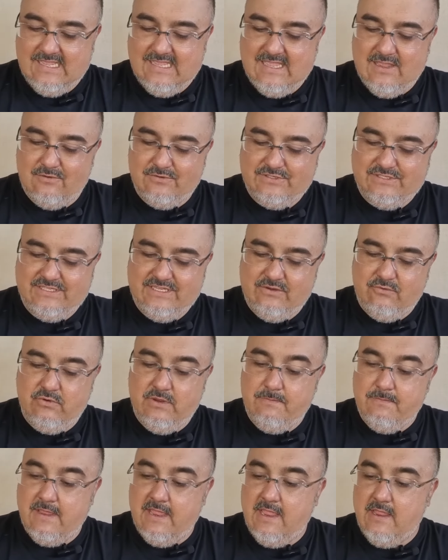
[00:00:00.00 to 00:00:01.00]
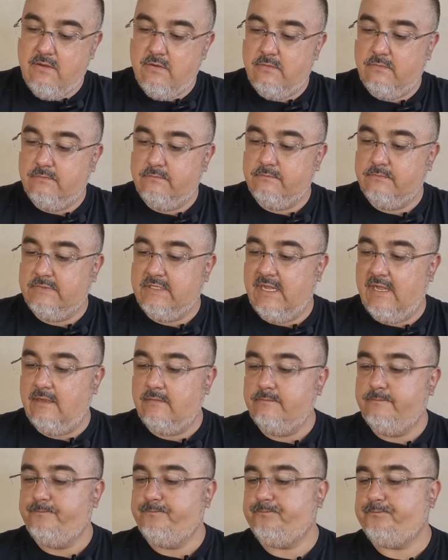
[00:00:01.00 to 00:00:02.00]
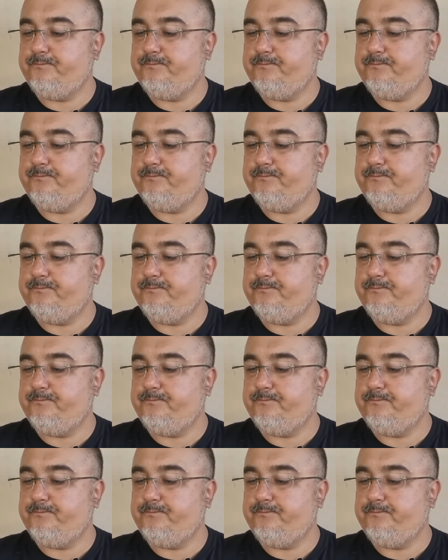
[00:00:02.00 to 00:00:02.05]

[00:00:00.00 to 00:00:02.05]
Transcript: Que é o 5,5, tá?